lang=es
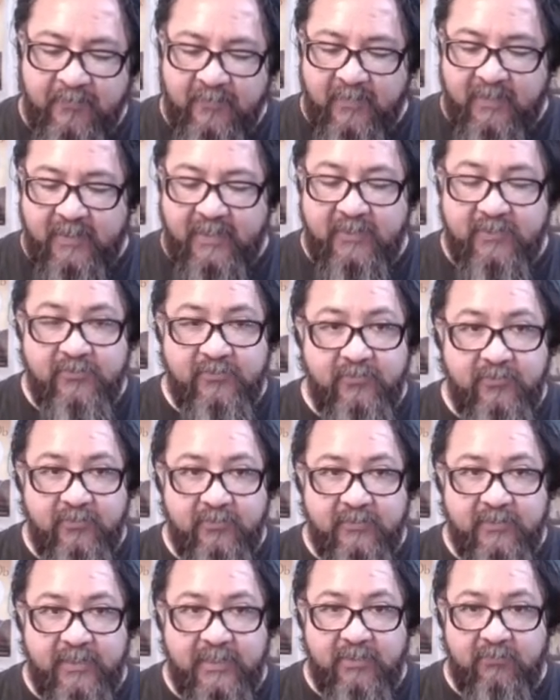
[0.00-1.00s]
Y eso
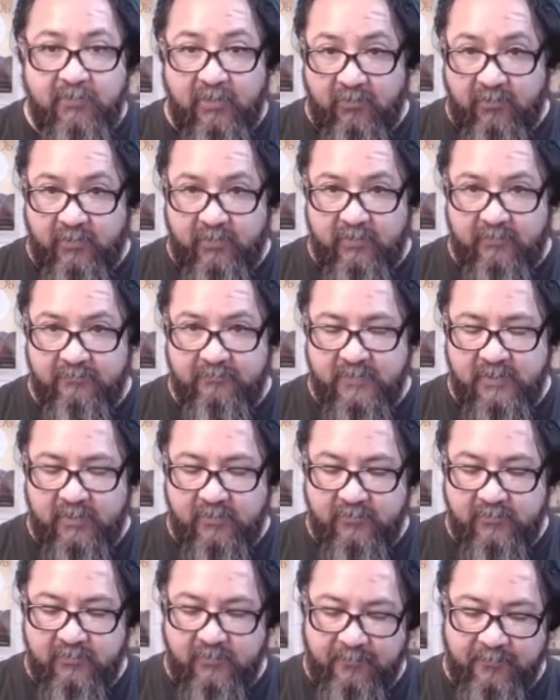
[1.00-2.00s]
era una hoja,
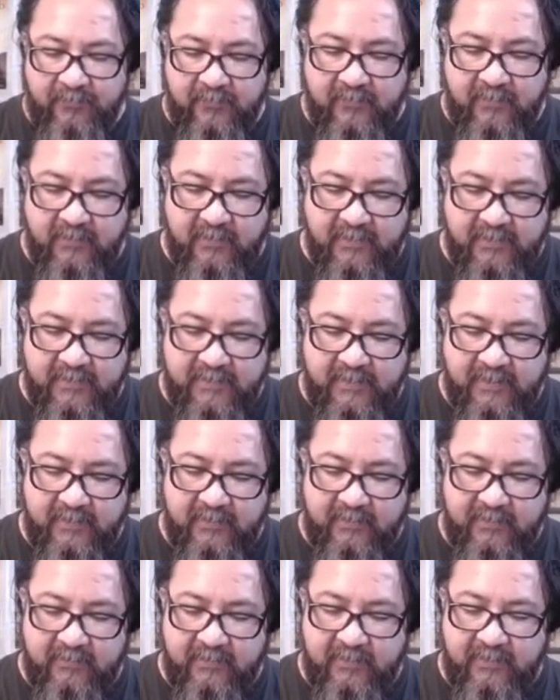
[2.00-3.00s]
¿cierto? Y hacían
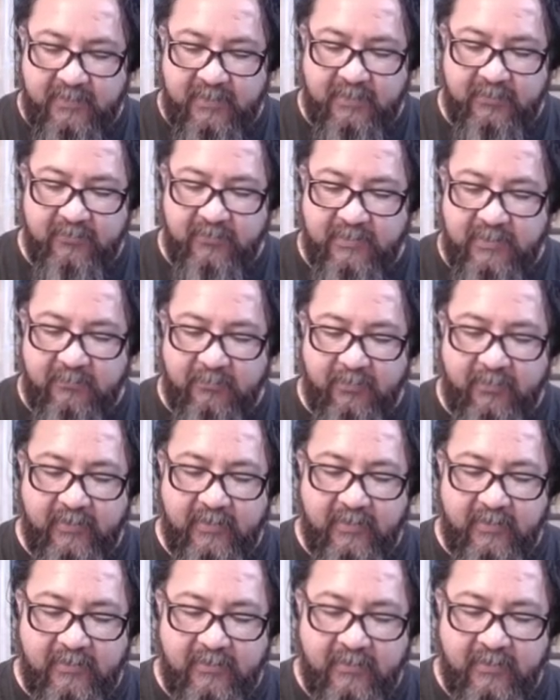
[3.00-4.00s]
distintos tipos
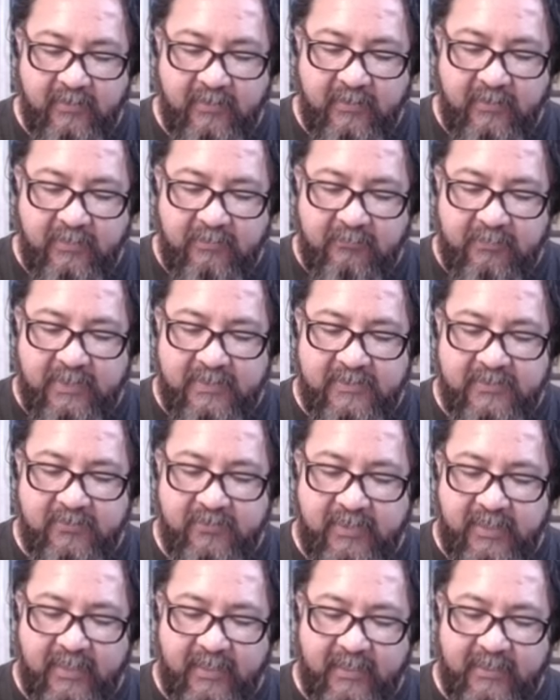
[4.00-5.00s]
de presión
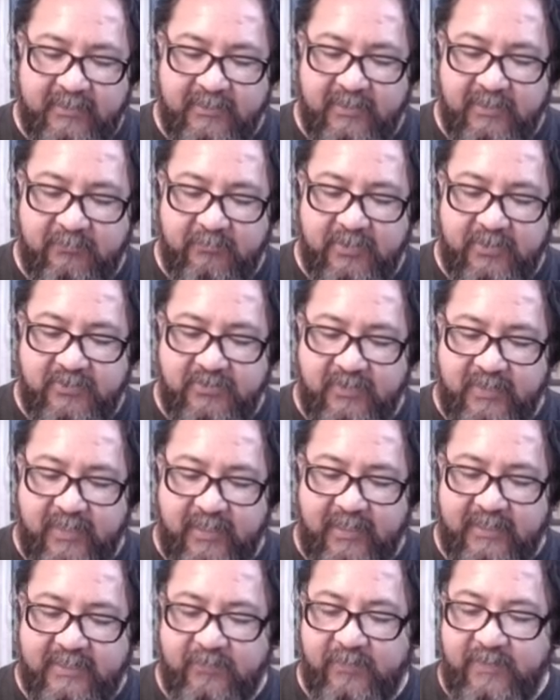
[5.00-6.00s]
y arrastre, presión y
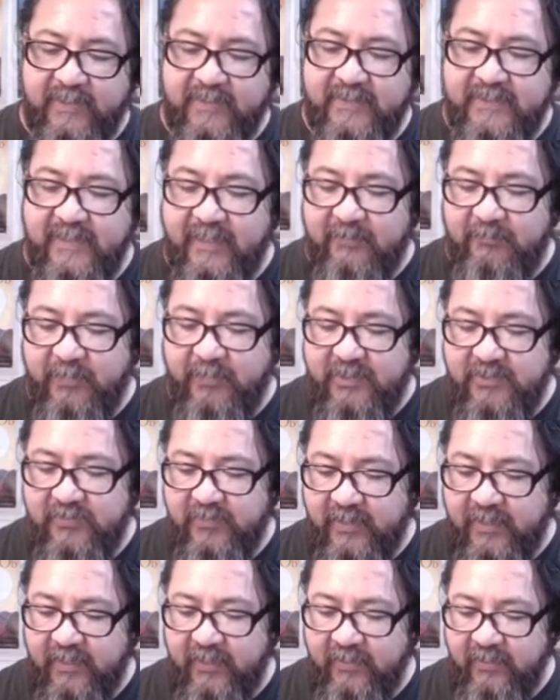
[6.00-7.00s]
arrastre. Fíjense que al
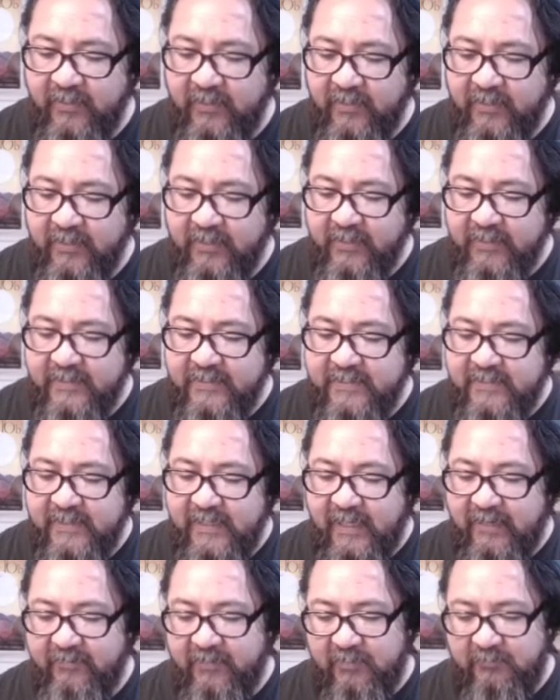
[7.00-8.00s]
presionar se
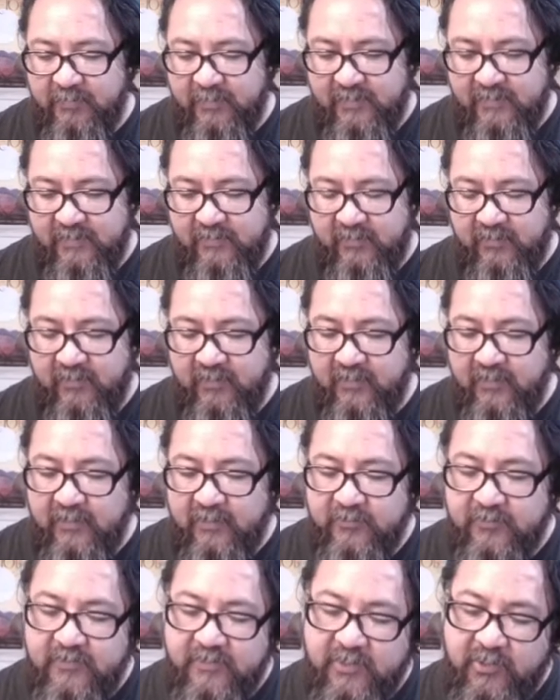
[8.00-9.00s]
abre el pincel.
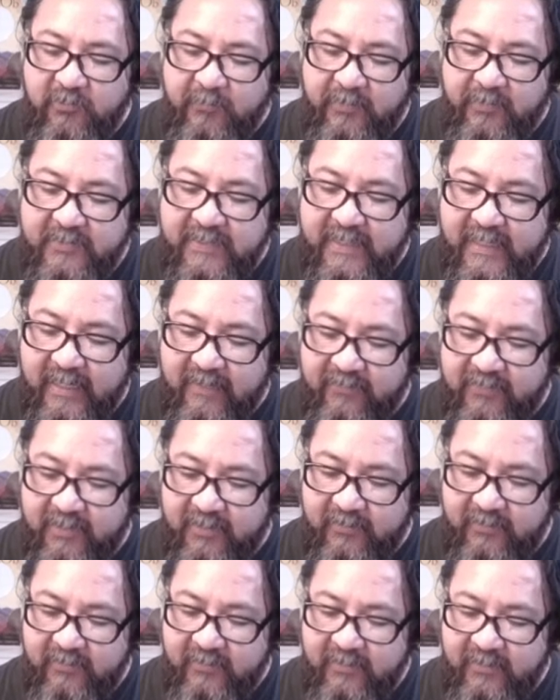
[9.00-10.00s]
Entonces como se
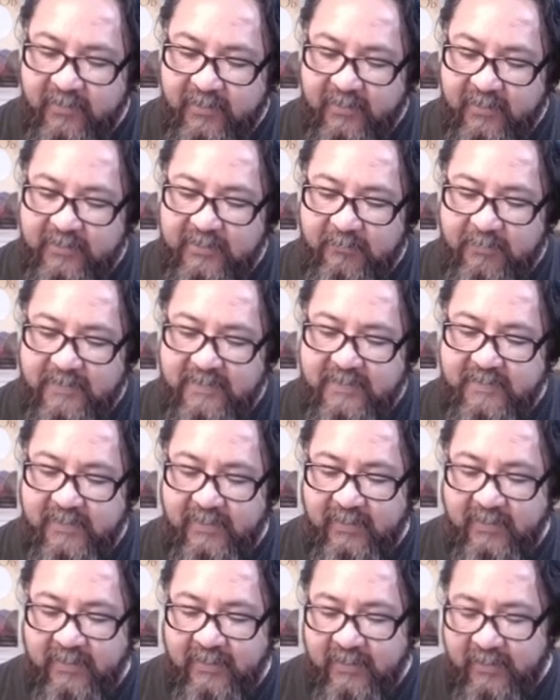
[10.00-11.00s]
abre, este
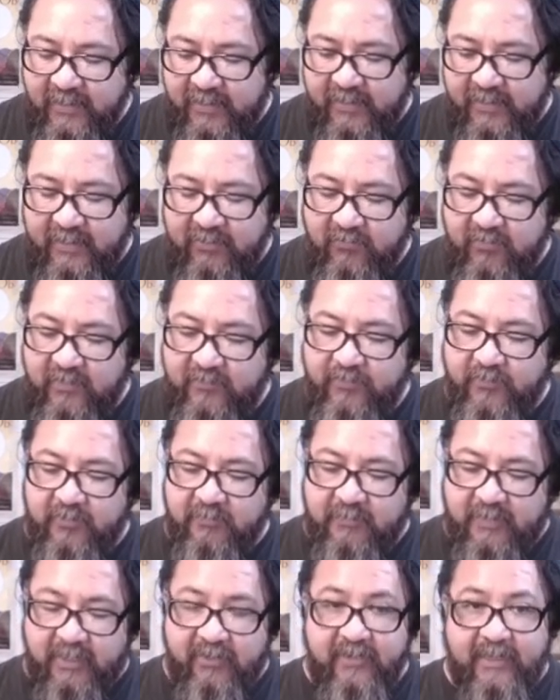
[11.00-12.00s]
pincel genera una
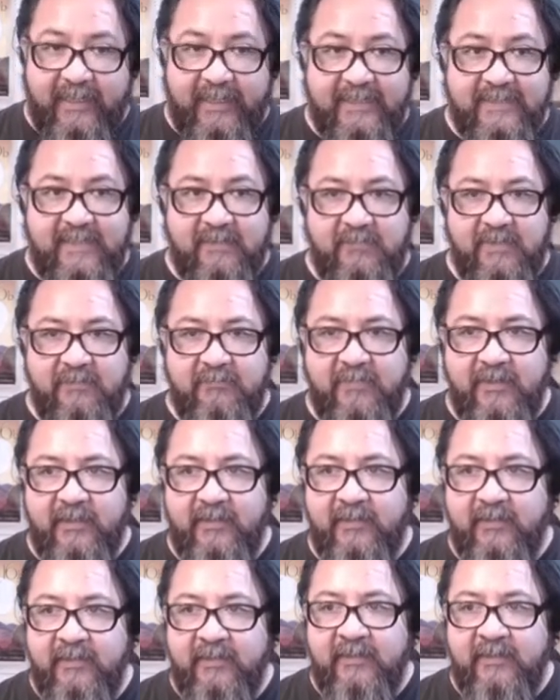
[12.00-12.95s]
forma. Ahora, esa misma